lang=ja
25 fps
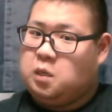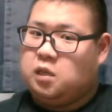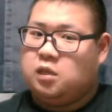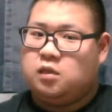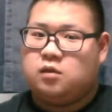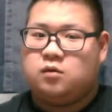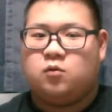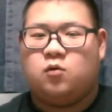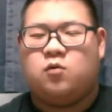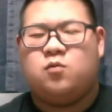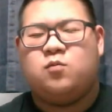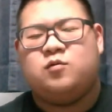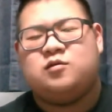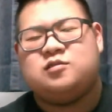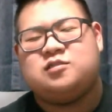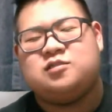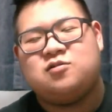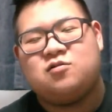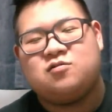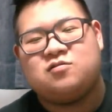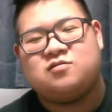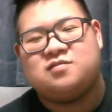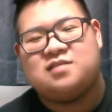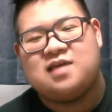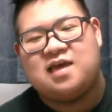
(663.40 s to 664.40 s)
面
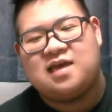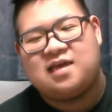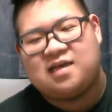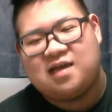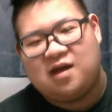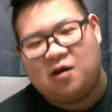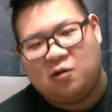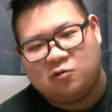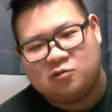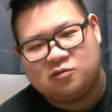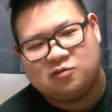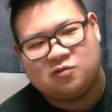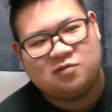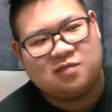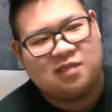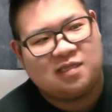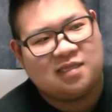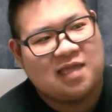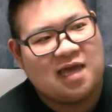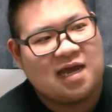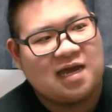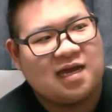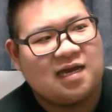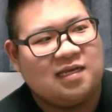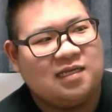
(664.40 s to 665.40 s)
白くない顔そんな
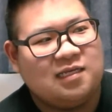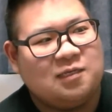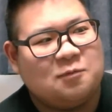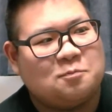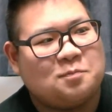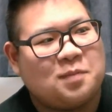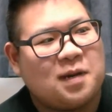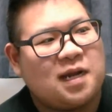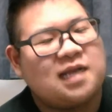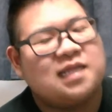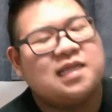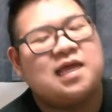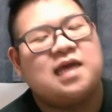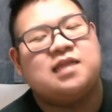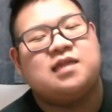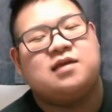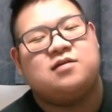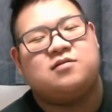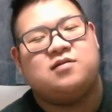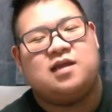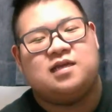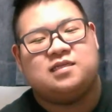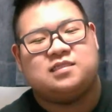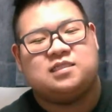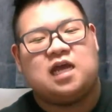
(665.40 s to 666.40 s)
長い引っ張らないで
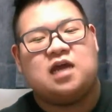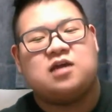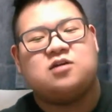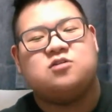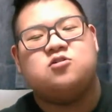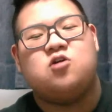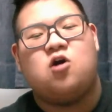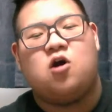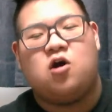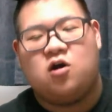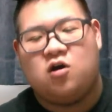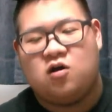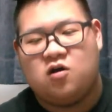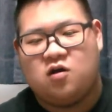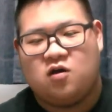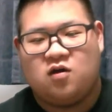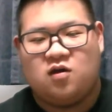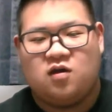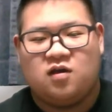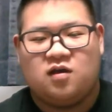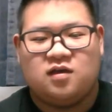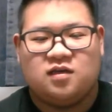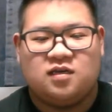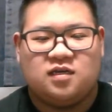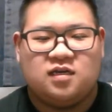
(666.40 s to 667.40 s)
くれ尺を
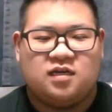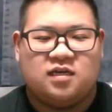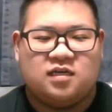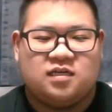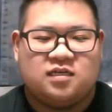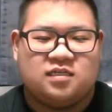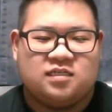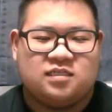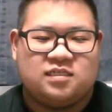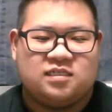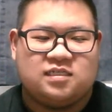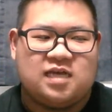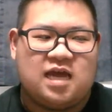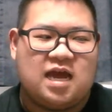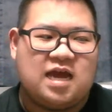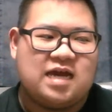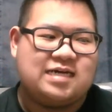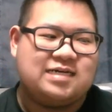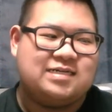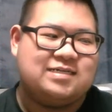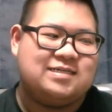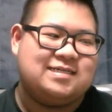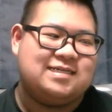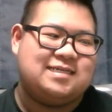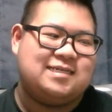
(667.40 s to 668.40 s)

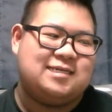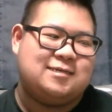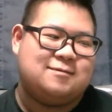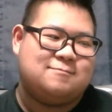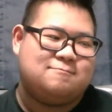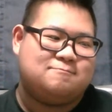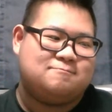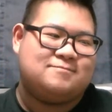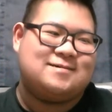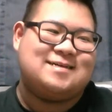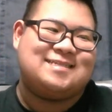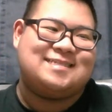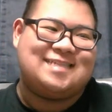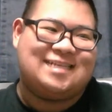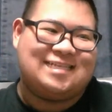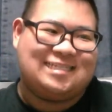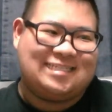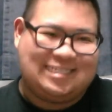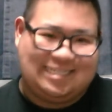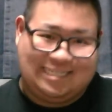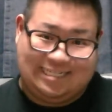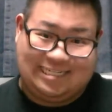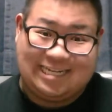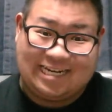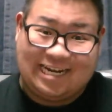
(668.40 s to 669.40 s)
尺引っ張って
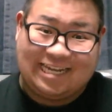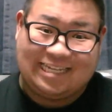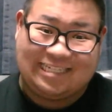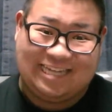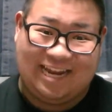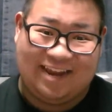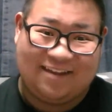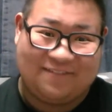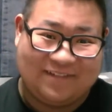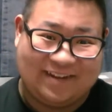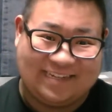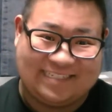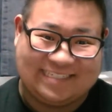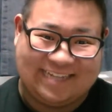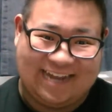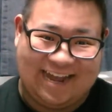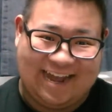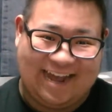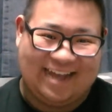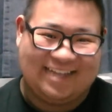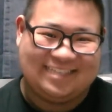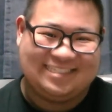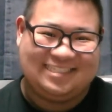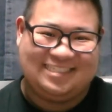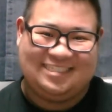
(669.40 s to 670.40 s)
ちぎれちゃいまし
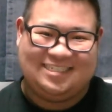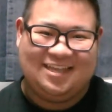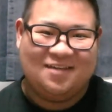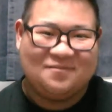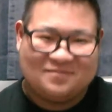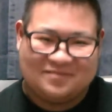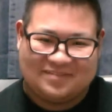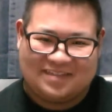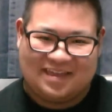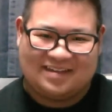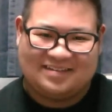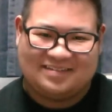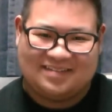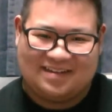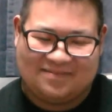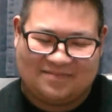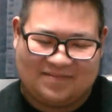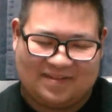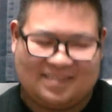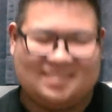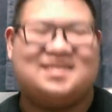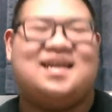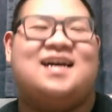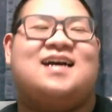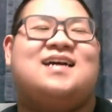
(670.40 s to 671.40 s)
た全部なくなり
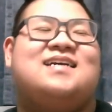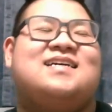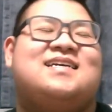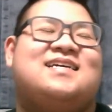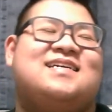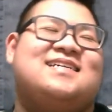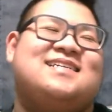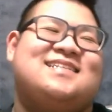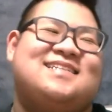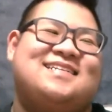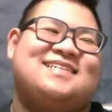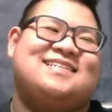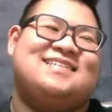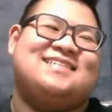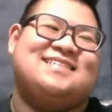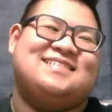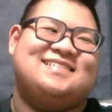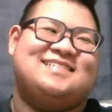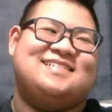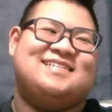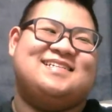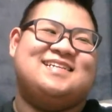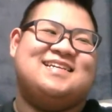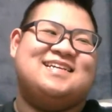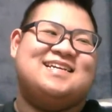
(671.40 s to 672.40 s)
ました
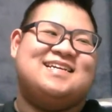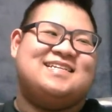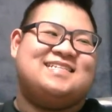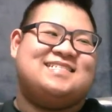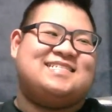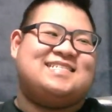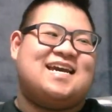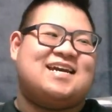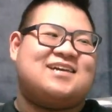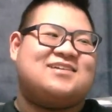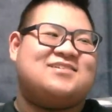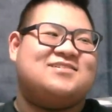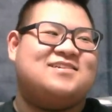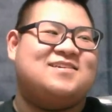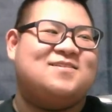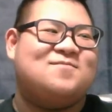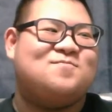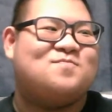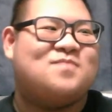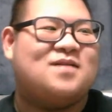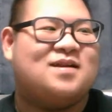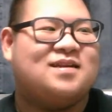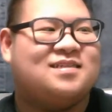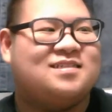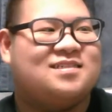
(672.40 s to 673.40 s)
尺引っ
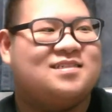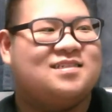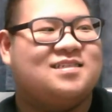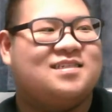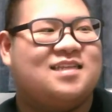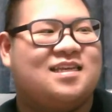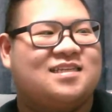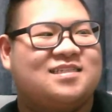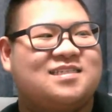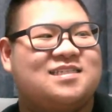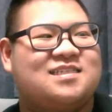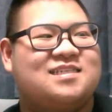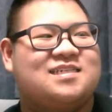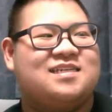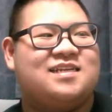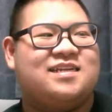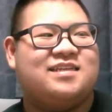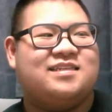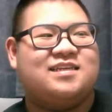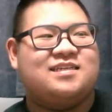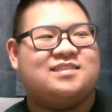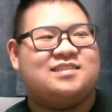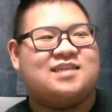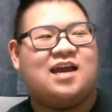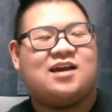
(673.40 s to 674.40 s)
張りすぎてちぎれ
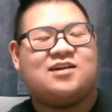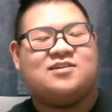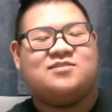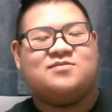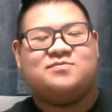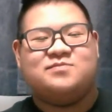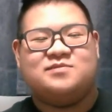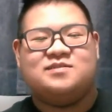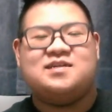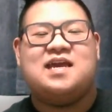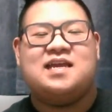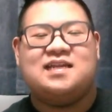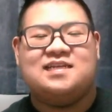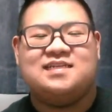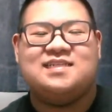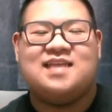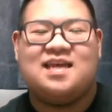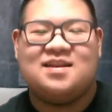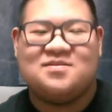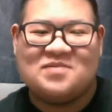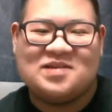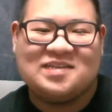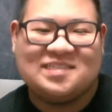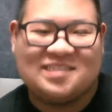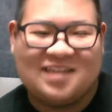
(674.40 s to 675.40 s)
て尺無限にな
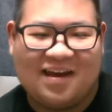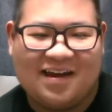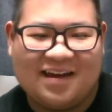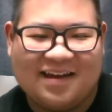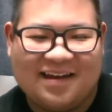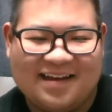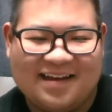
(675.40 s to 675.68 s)
りました